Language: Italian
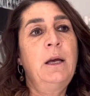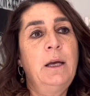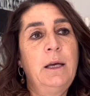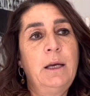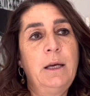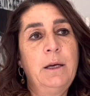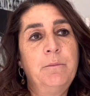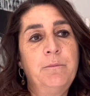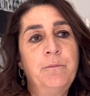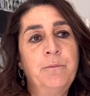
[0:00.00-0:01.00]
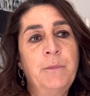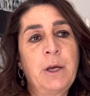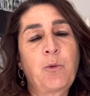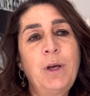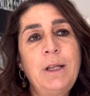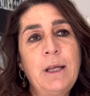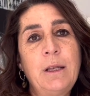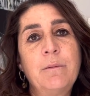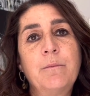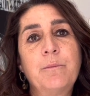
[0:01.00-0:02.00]
Ehm, e, e quindi
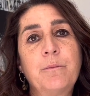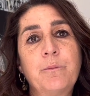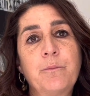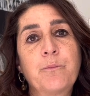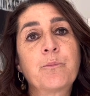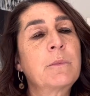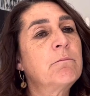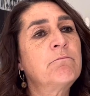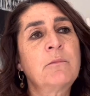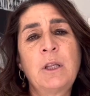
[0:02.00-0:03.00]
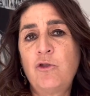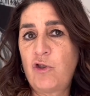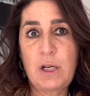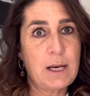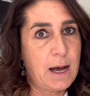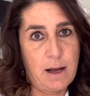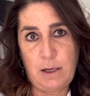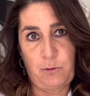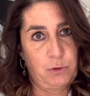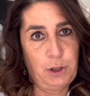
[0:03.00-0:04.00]
in generale
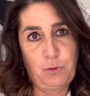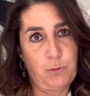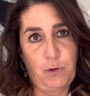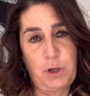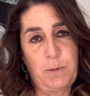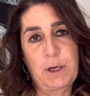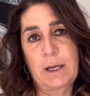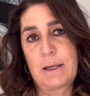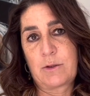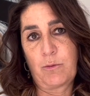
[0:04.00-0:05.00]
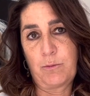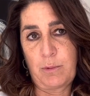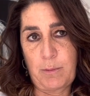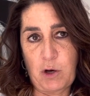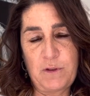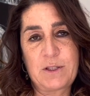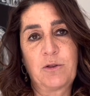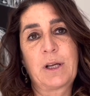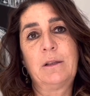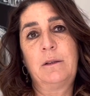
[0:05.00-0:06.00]
tutti i tumori, perché adesso abbiamo visto
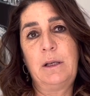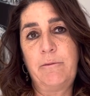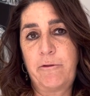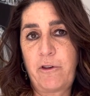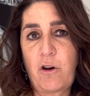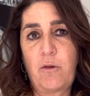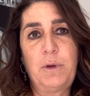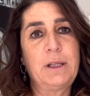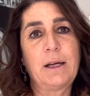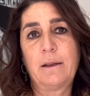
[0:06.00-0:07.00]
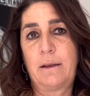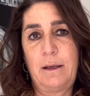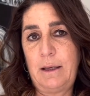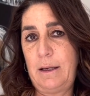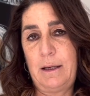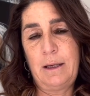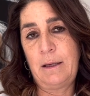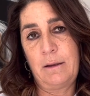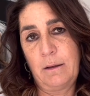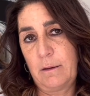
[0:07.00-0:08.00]
tanti linfomi,
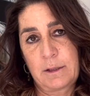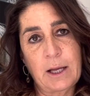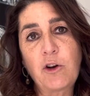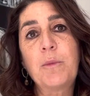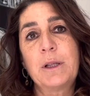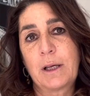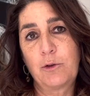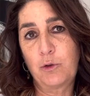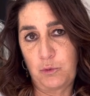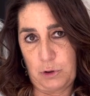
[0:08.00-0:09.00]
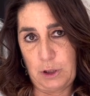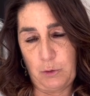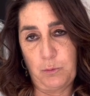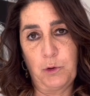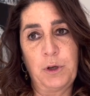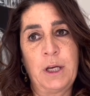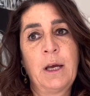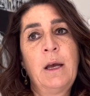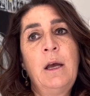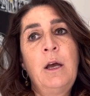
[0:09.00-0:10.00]
tanti, stanno aumentando tutti i tumori.
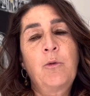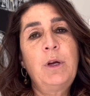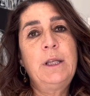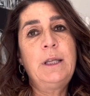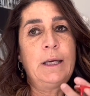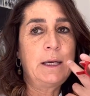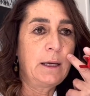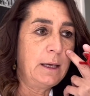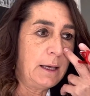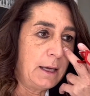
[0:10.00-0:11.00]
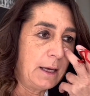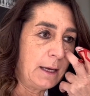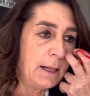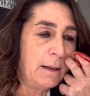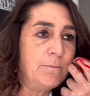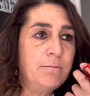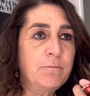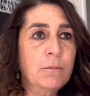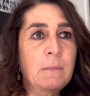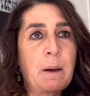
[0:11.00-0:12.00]
Quindi
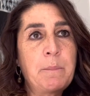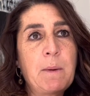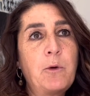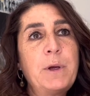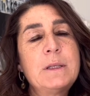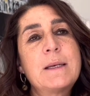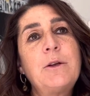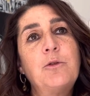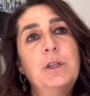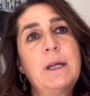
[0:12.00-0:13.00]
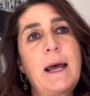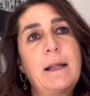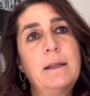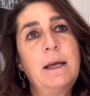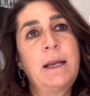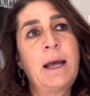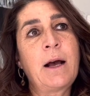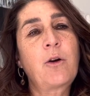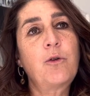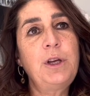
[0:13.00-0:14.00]
eh, abbiamo pensato di rendere
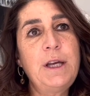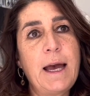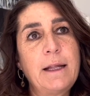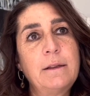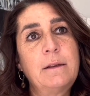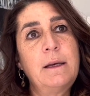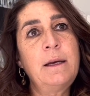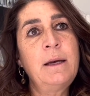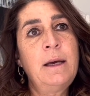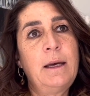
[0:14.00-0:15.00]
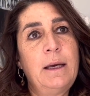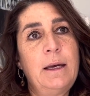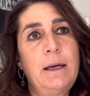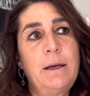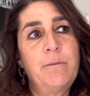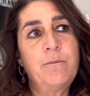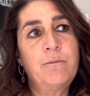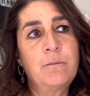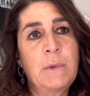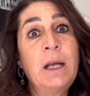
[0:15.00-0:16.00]
accogliente eh,
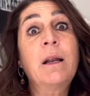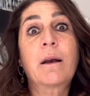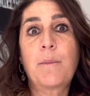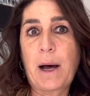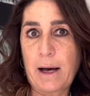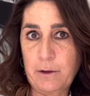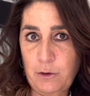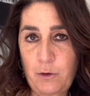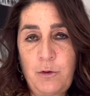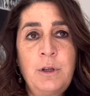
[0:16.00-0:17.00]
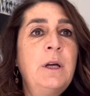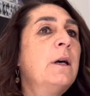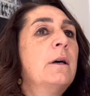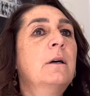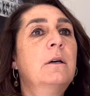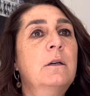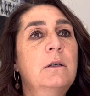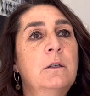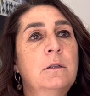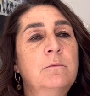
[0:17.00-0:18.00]
il reparto,
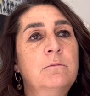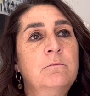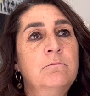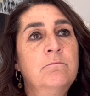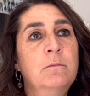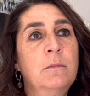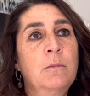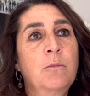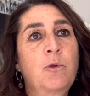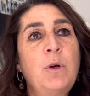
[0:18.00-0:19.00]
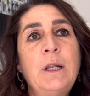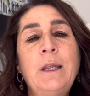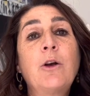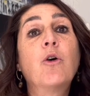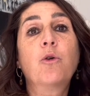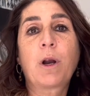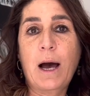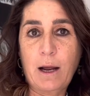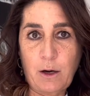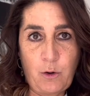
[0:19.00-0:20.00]
eh, quindi
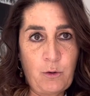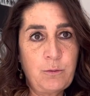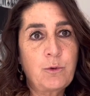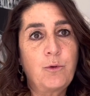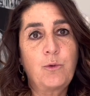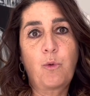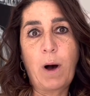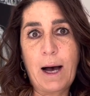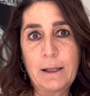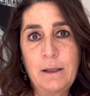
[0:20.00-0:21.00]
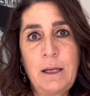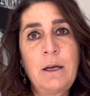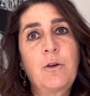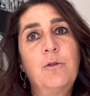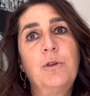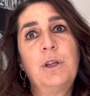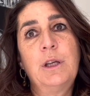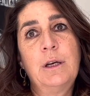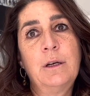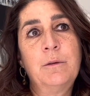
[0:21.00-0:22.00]
colorarlo con quadri, con
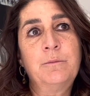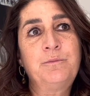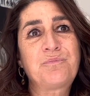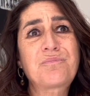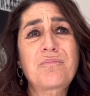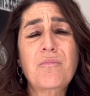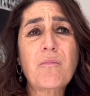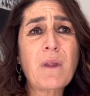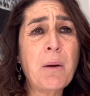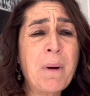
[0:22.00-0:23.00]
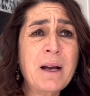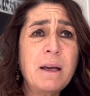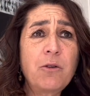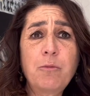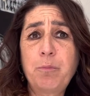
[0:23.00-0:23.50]
ehm, ma anche con